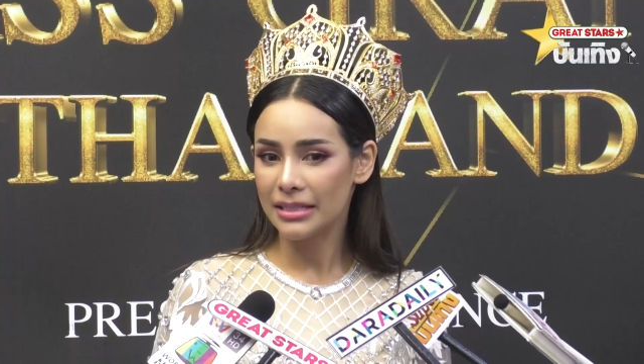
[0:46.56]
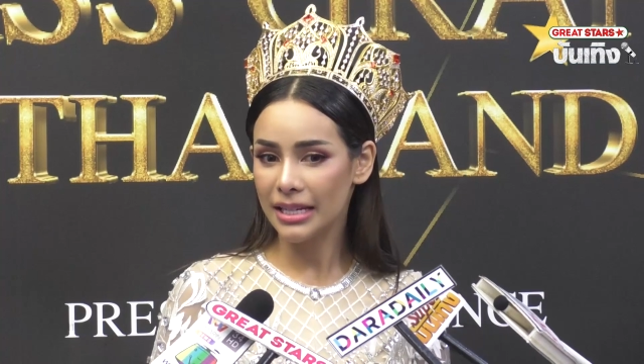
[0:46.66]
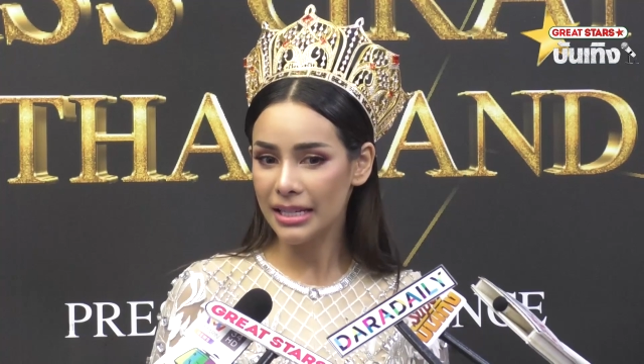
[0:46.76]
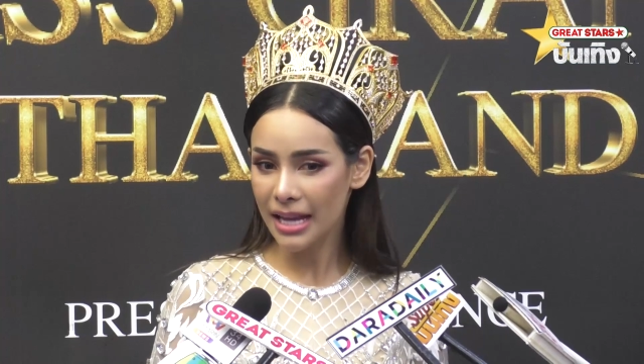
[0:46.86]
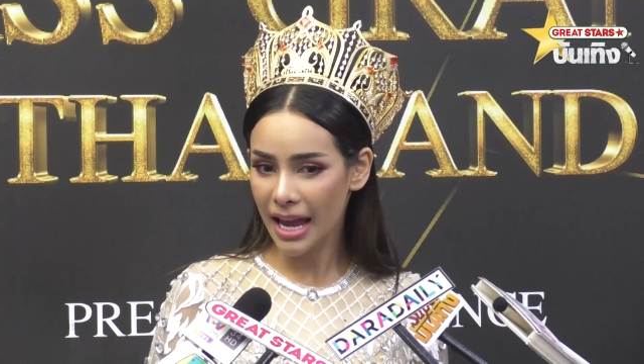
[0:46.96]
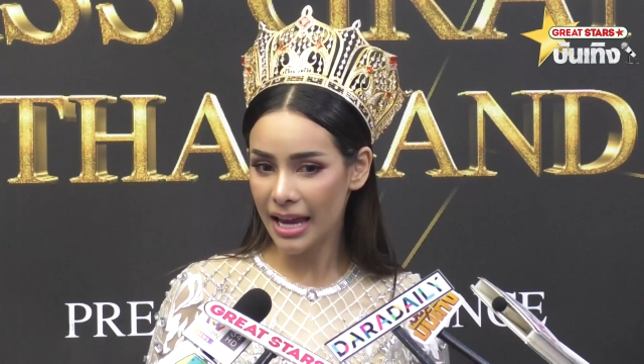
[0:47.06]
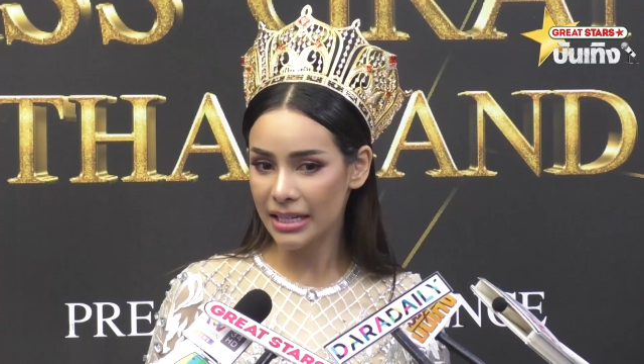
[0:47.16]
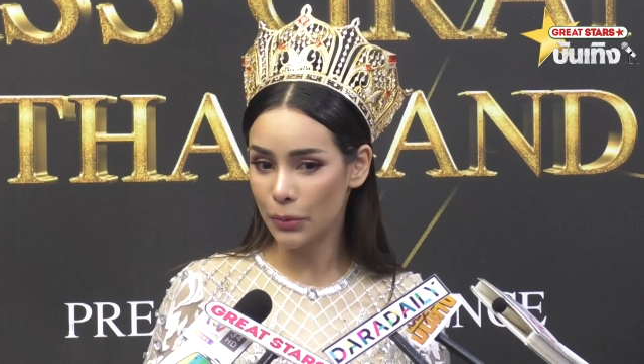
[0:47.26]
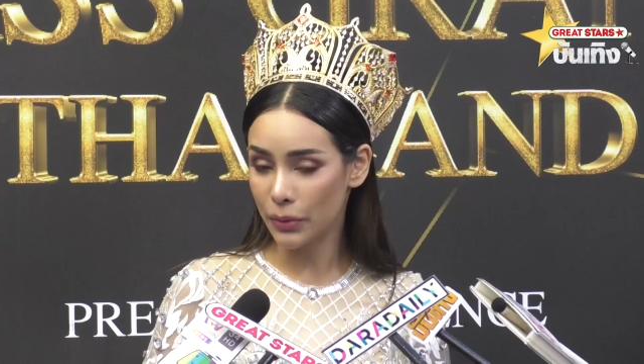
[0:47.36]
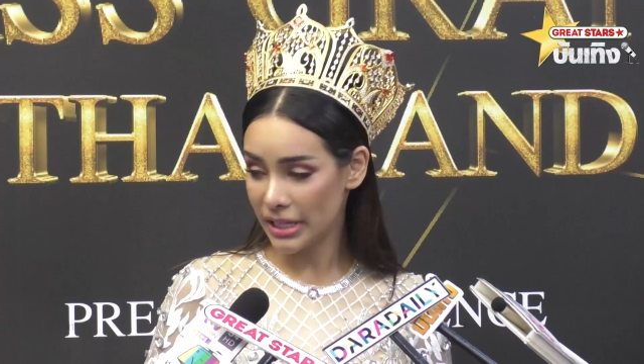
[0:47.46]
ที่ไทย
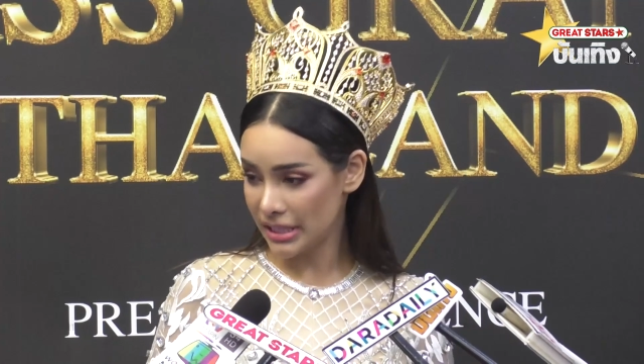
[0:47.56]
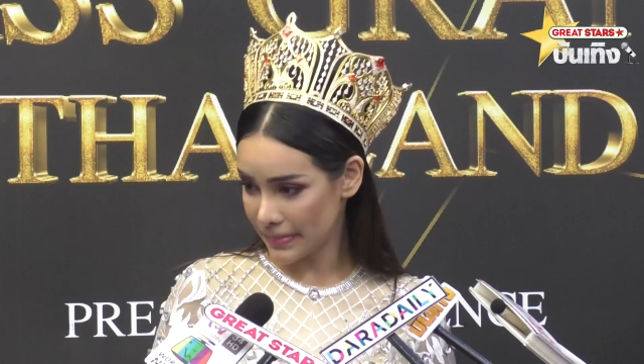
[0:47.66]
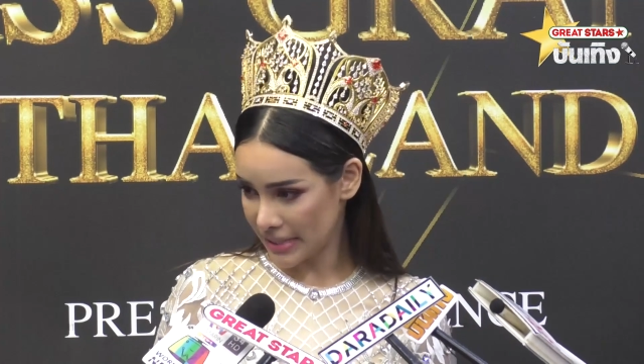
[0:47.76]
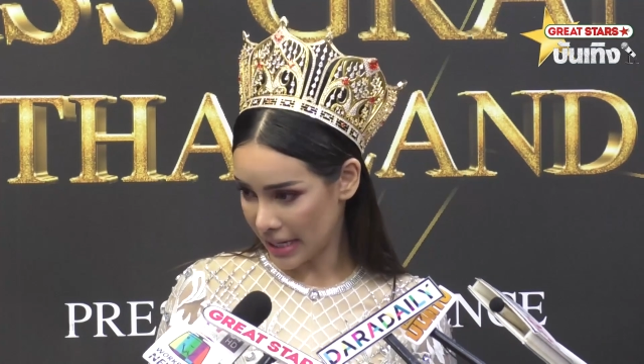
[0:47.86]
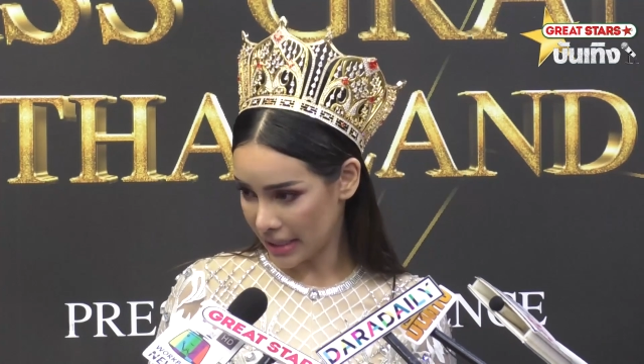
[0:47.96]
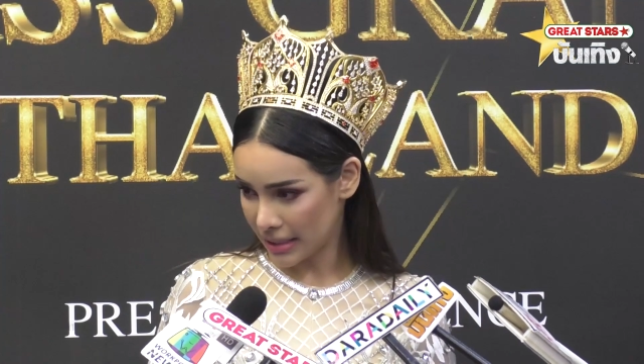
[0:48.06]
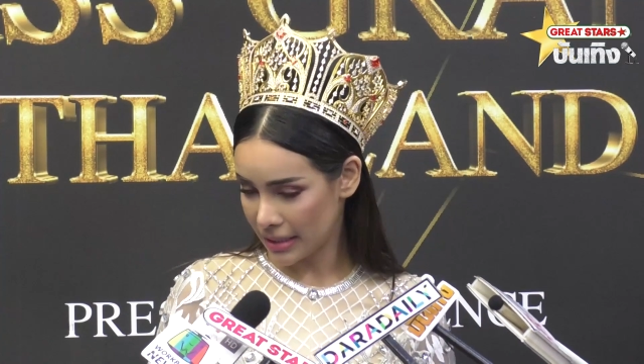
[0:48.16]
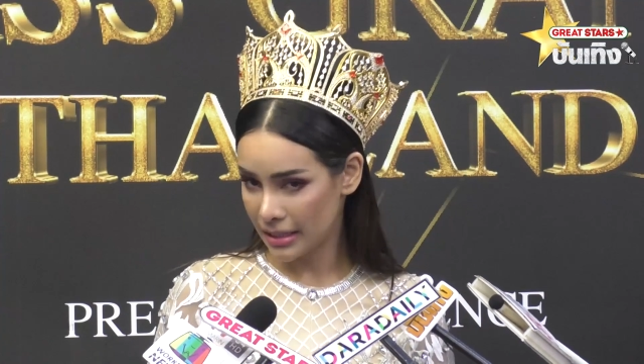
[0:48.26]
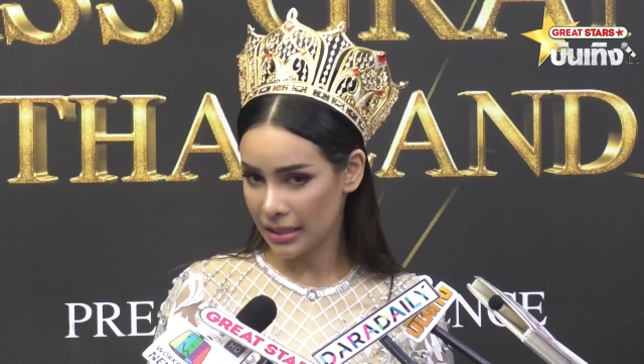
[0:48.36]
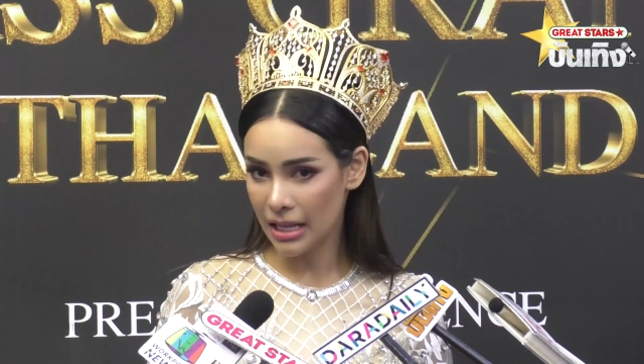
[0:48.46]
ถึงวันที่สิบเจ็ด
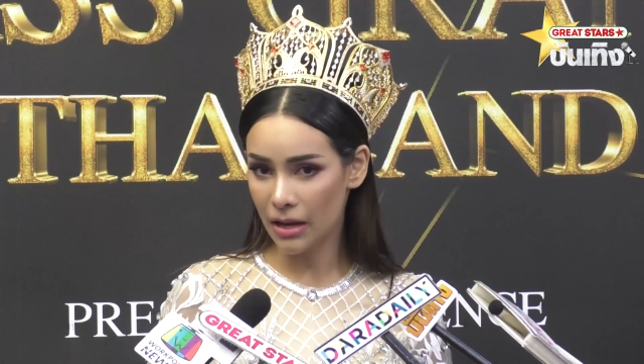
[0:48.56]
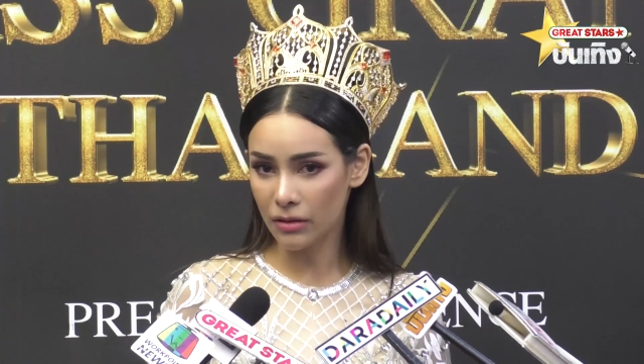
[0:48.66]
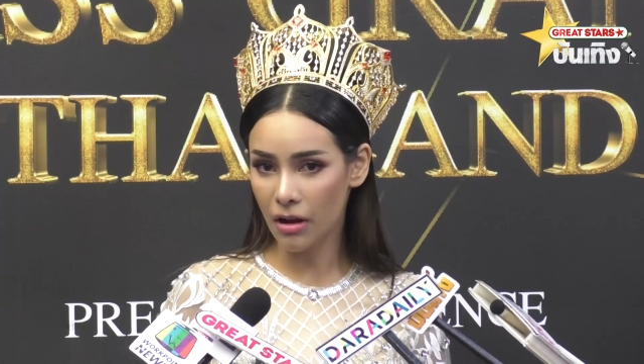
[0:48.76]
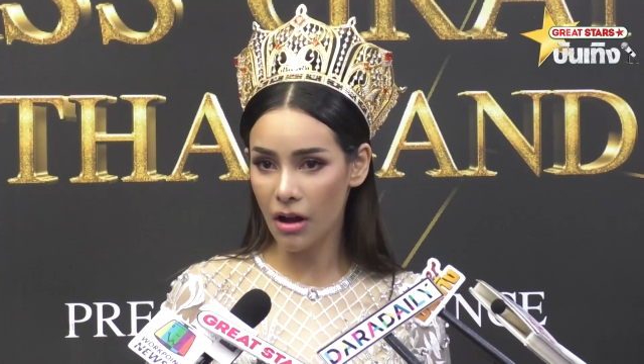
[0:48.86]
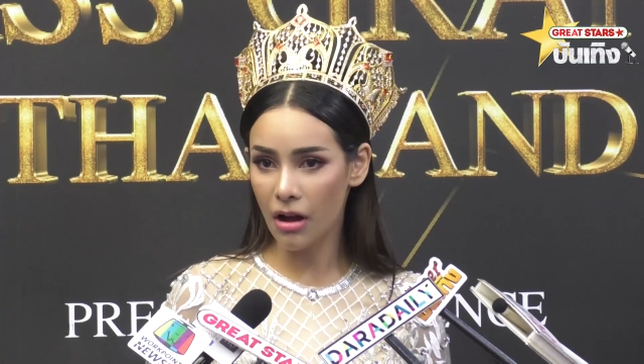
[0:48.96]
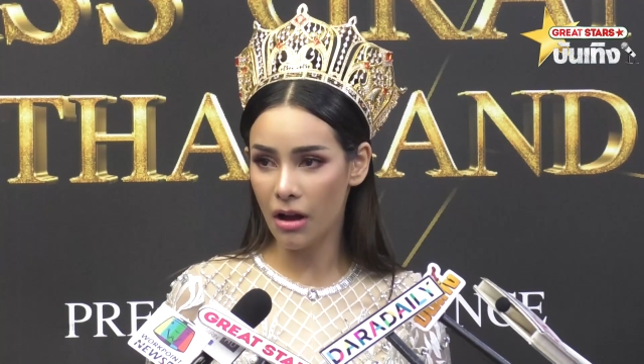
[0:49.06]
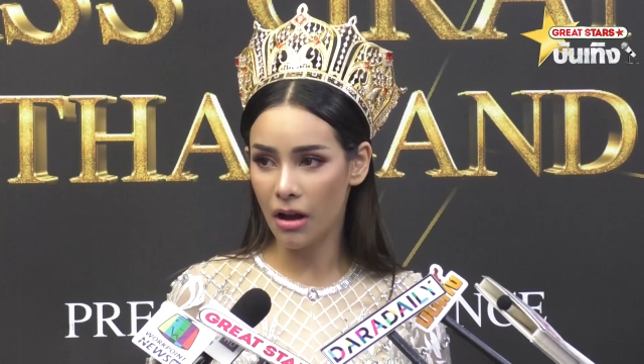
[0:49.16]
แล้วก็